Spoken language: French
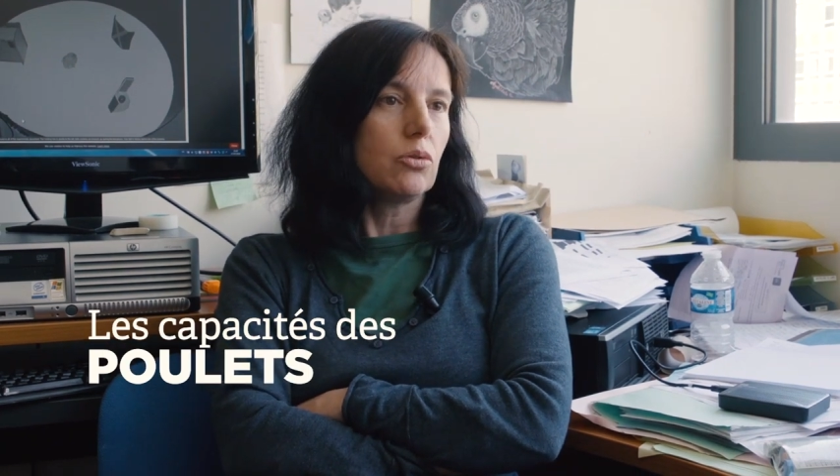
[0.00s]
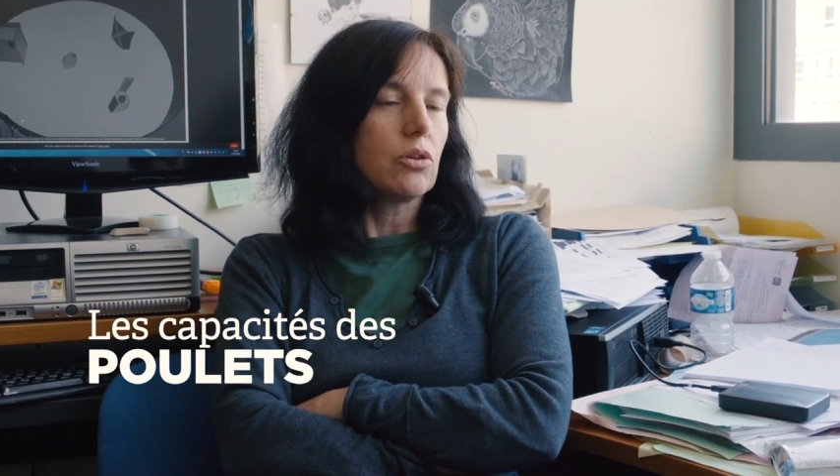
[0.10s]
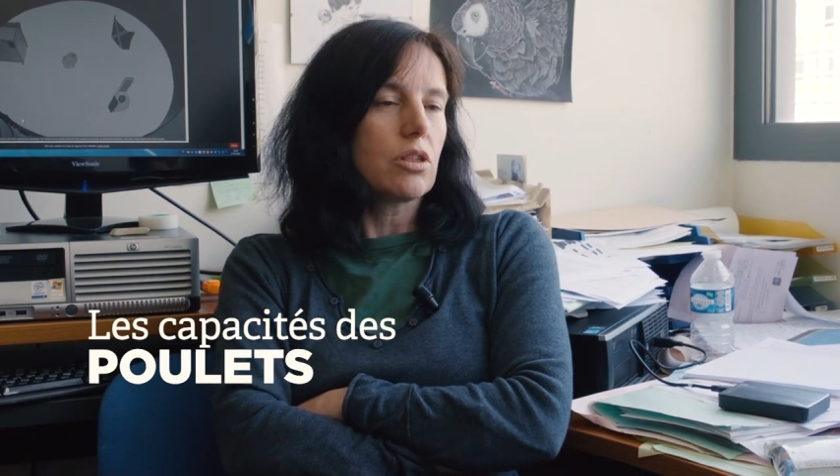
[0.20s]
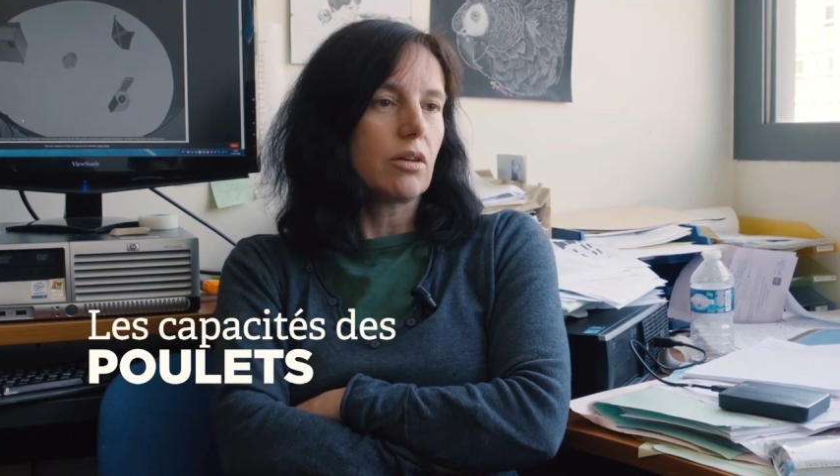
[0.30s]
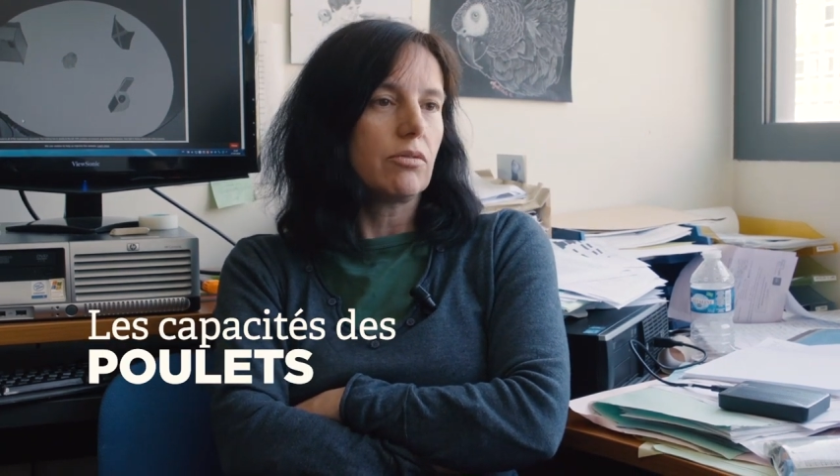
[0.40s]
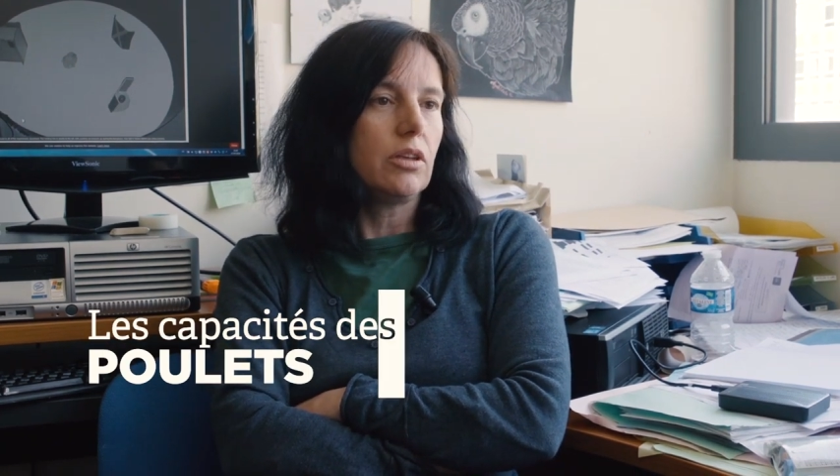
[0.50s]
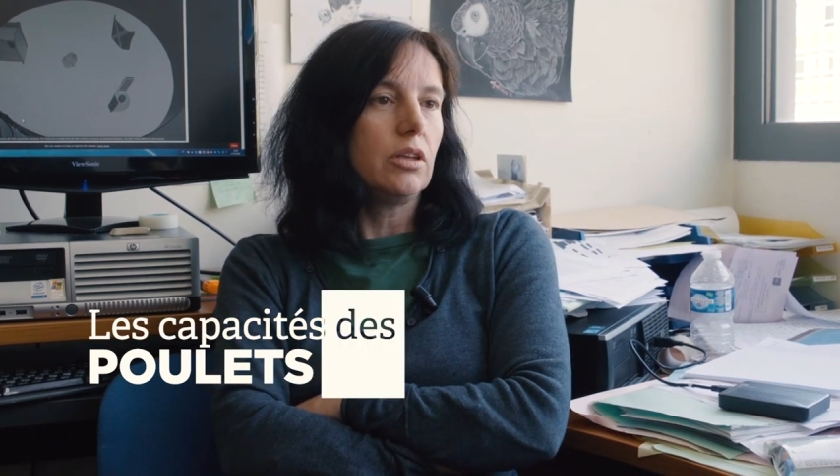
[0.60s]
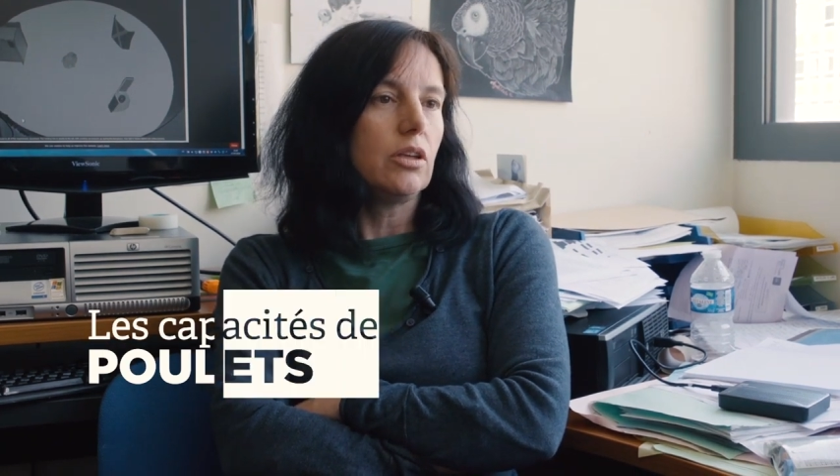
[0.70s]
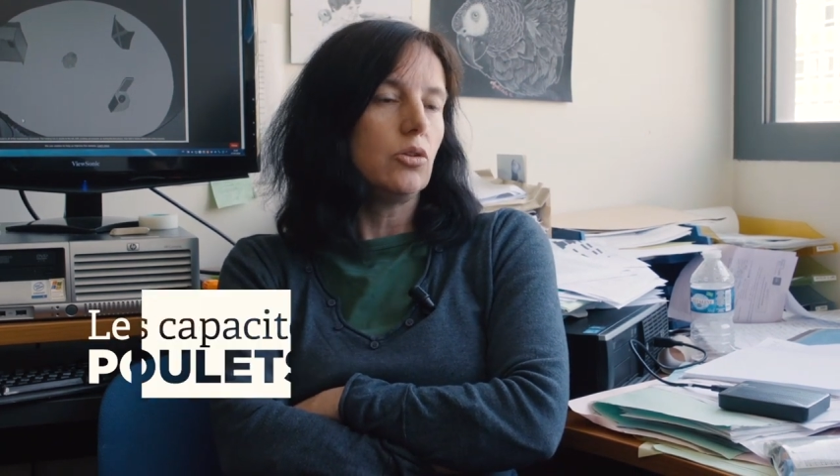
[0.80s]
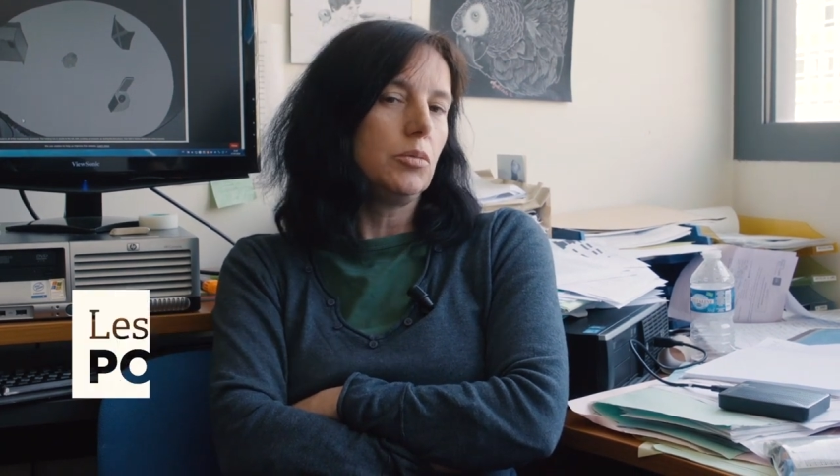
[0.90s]
donc ils savent
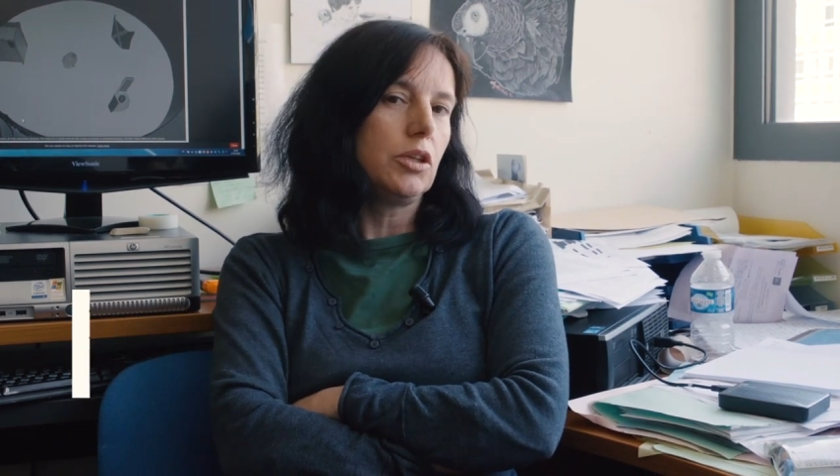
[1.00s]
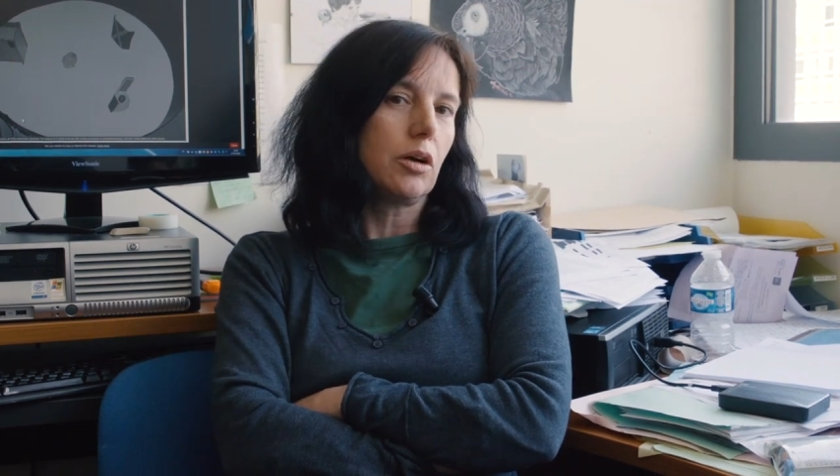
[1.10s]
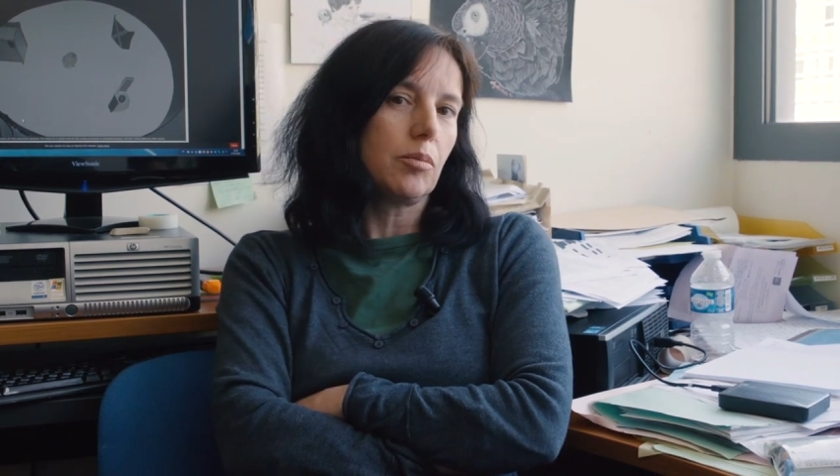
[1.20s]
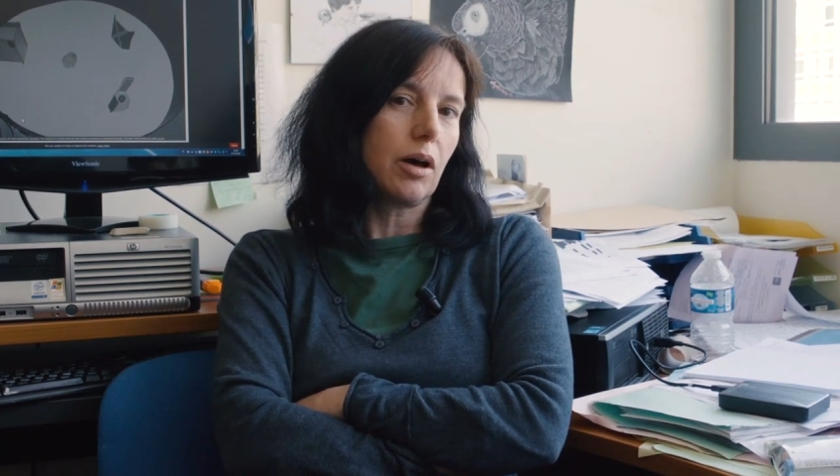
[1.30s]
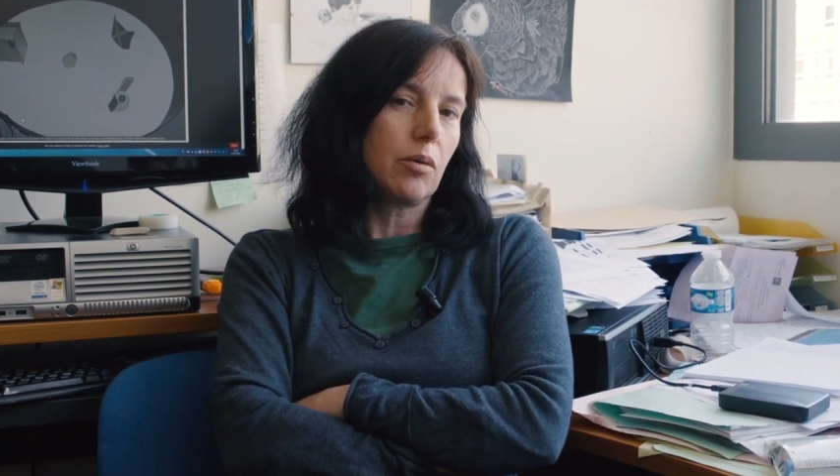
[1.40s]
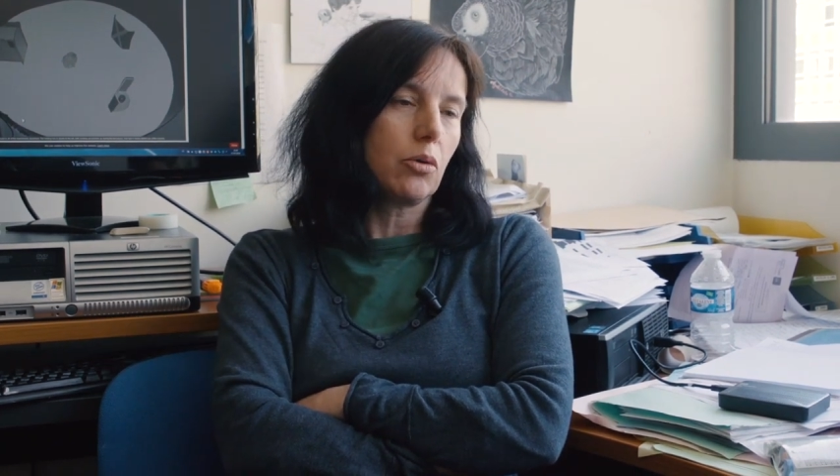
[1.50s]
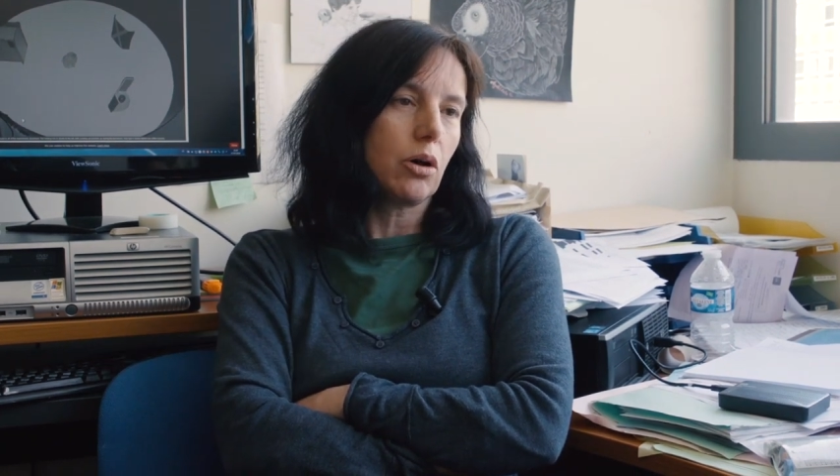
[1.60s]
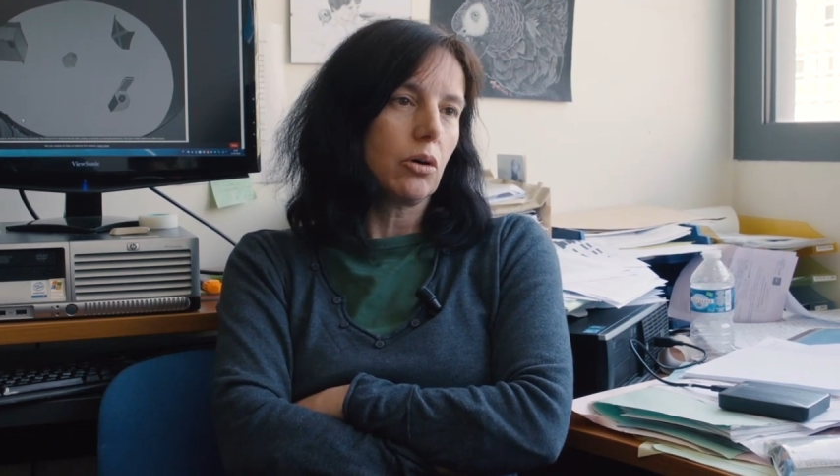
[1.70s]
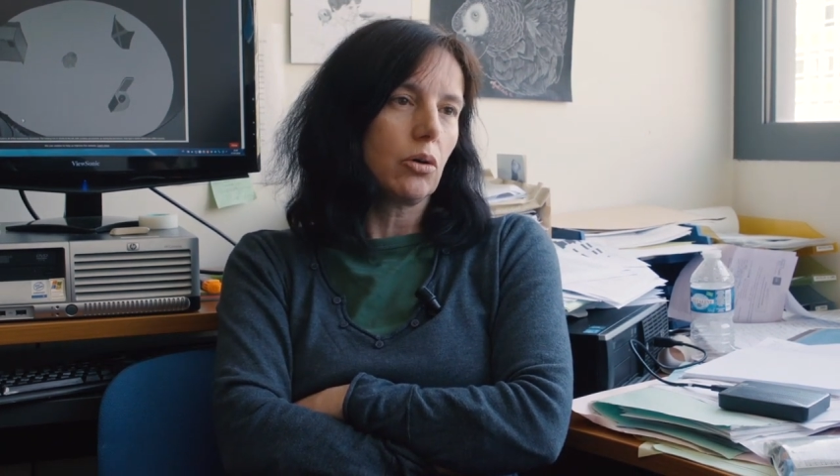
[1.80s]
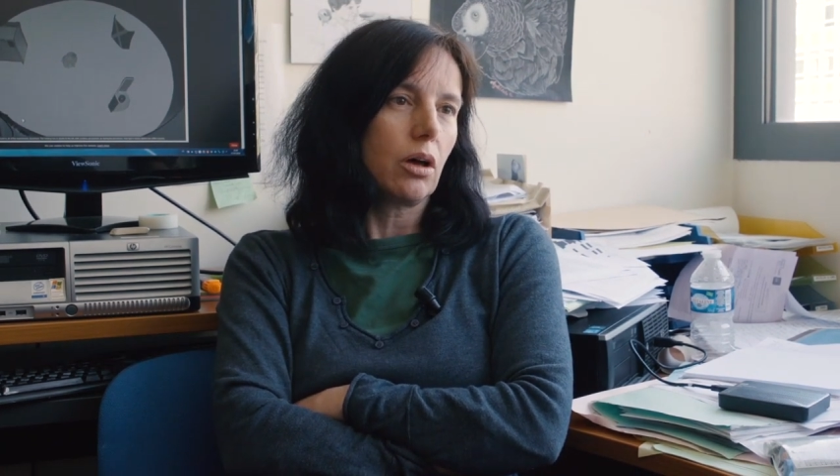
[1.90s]
qui est dominant par rapport
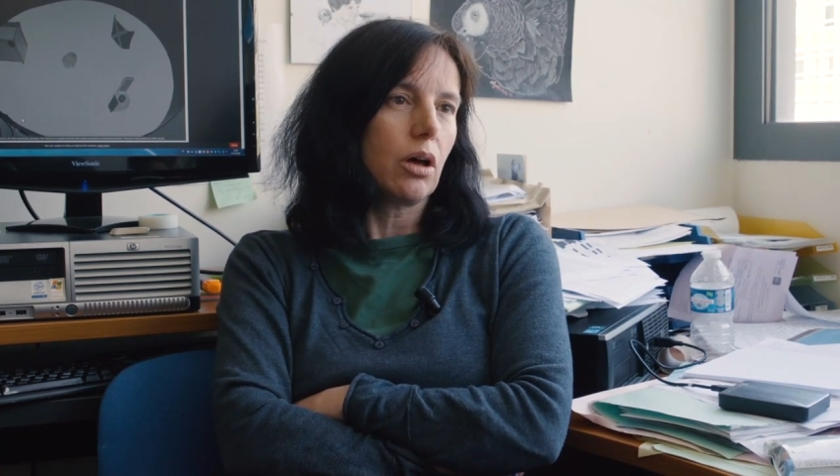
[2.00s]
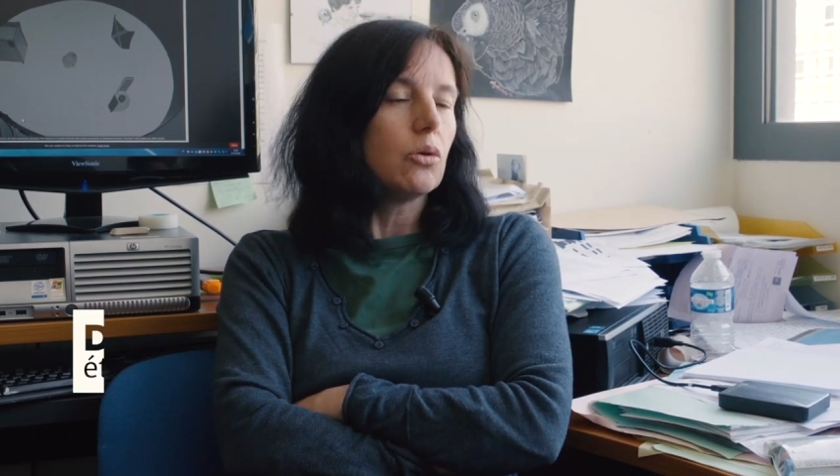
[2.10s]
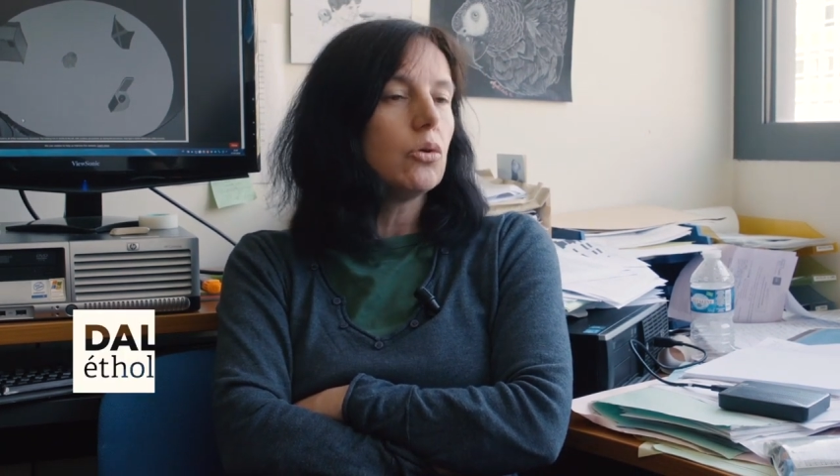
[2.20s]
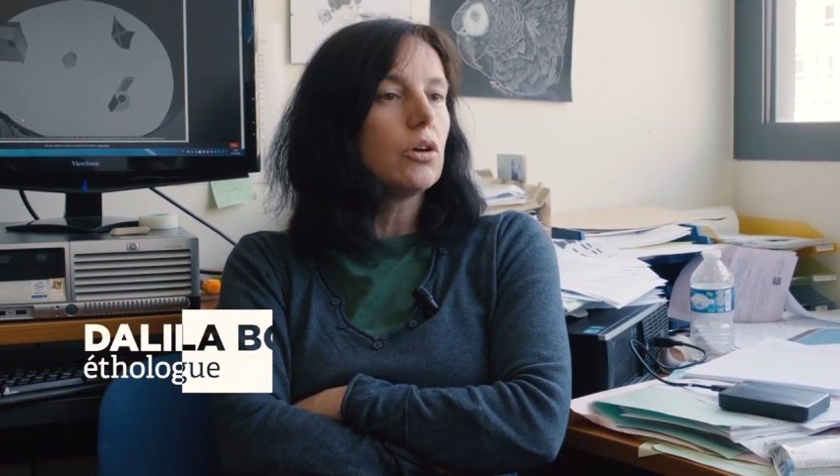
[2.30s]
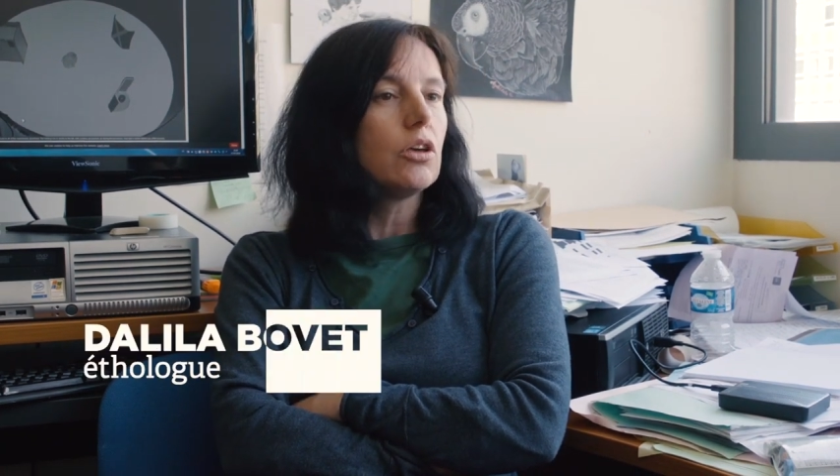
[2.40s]
à, eux,